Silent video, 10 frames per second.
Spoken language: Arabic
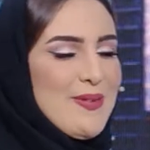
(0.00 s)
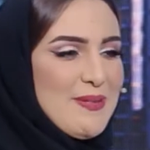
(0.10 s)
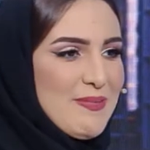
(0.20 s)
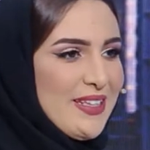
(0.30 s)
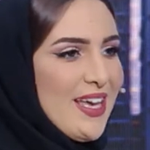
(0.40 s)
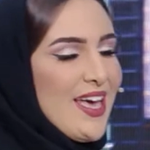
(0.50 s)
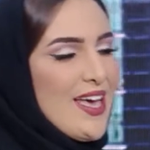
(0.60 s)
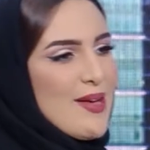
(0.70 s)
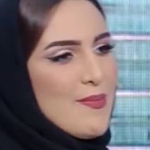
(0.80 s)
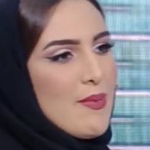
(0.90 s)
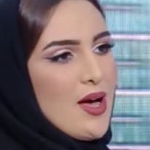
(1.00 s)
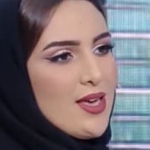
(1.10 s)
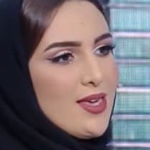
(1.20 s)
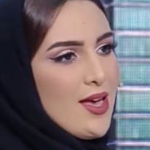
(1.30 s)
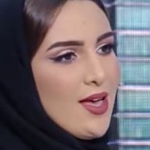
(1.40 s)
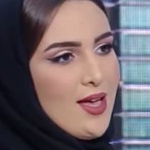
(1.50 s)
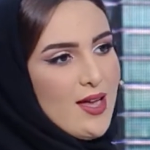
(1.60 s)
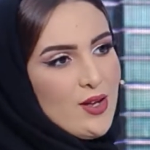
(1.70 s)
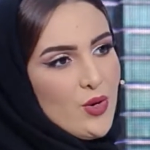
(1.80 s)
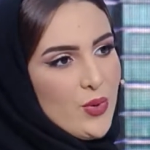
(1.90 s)
محمد ما هي
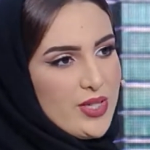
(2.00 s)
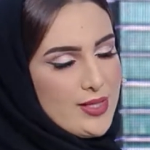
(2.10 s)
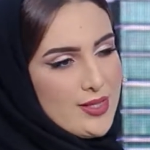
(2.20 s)
اللوز